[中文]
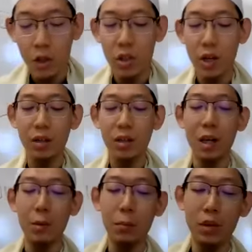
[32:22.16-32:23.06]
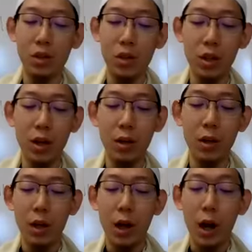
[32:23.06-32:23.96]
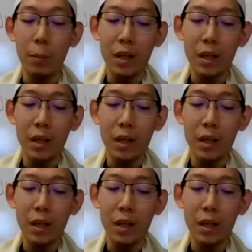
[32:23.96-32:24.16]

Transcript: 这些人当他们被提到啊，